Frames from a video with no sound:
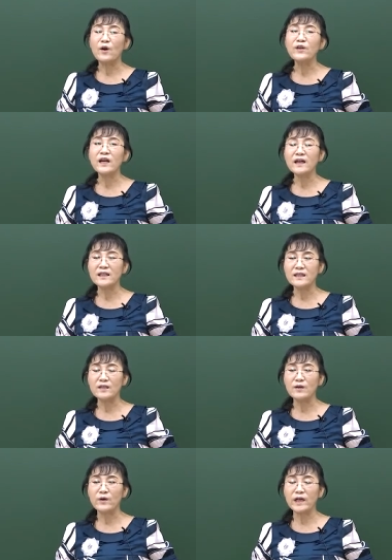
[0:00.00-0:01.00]
영양
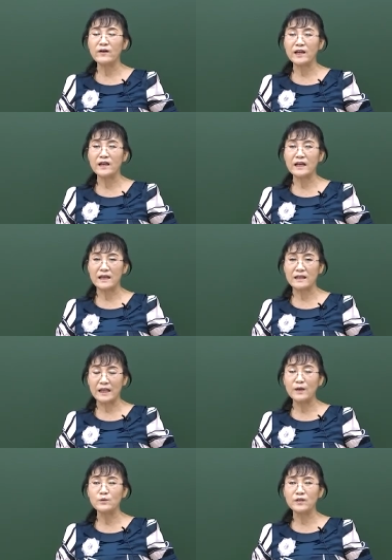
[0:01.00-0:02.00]
같은 거에 관한 그
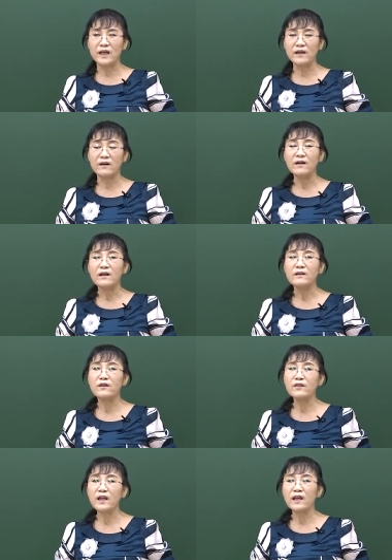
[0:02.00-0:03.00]
내용들이에요.
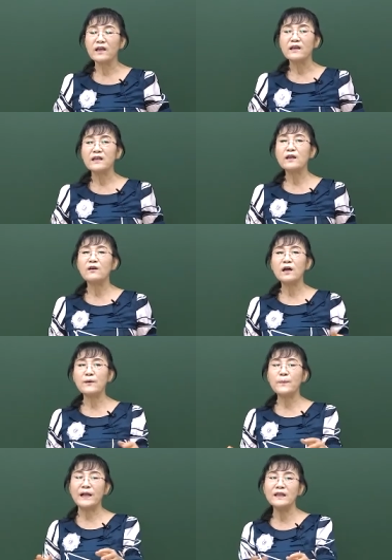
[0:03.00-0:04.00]
그런데
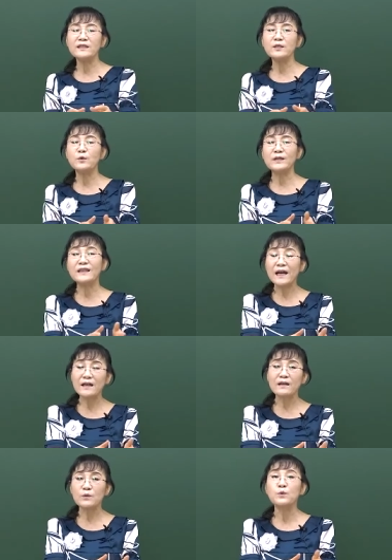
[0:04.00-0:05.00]
이거가 반드시 이렇게 딱
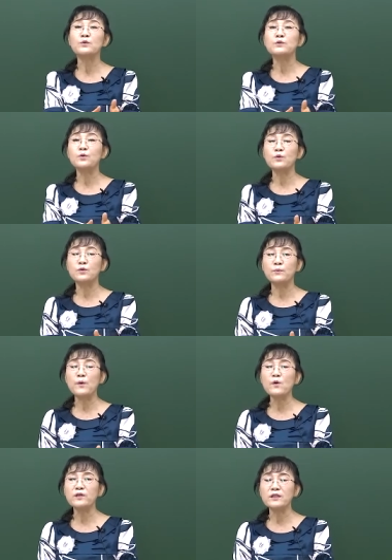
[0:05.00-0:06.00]
이쪽으로
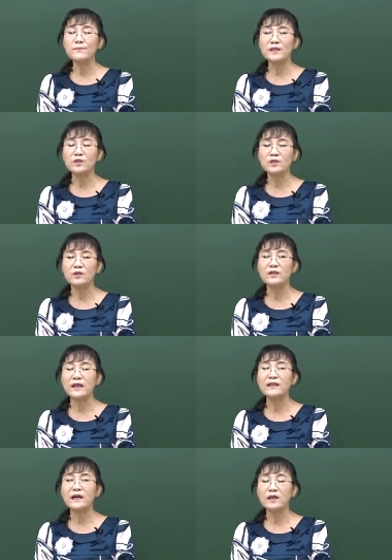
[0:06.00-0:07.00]
포커스를 맞춰서
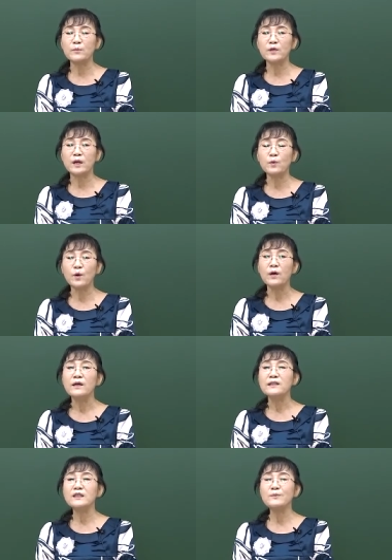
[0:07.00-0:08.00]
낸다기보다도
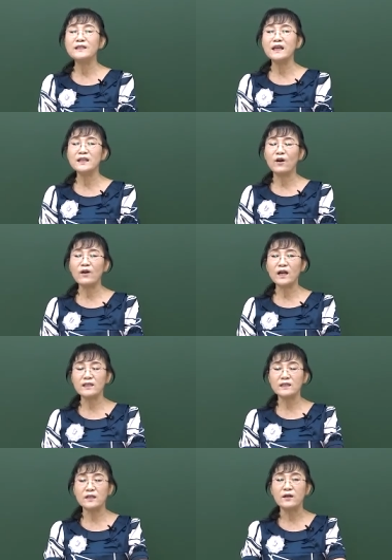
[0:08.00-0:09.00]
12장 역학
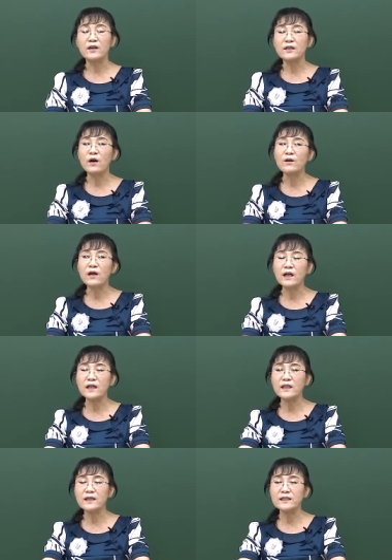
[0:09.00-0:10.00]
있지요.
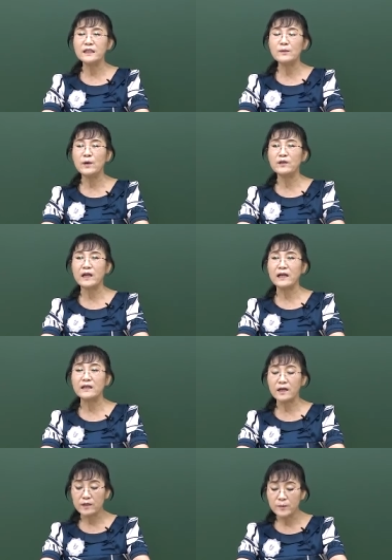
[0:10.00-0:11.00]
역학에 대한 질병을
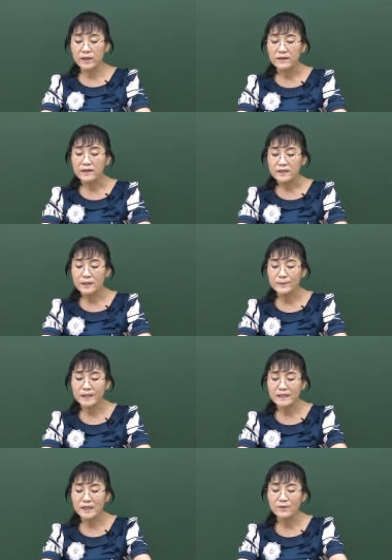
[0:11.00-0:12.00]
알으려 그러면
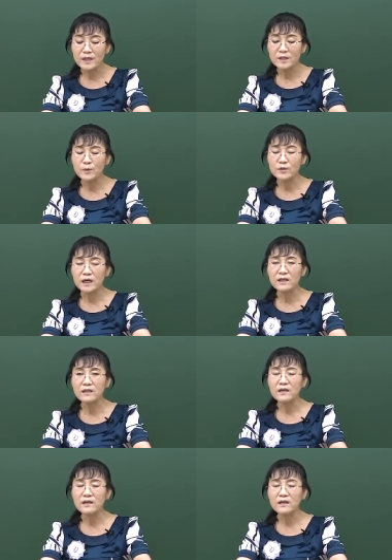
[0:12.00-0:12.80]
14장과 15장을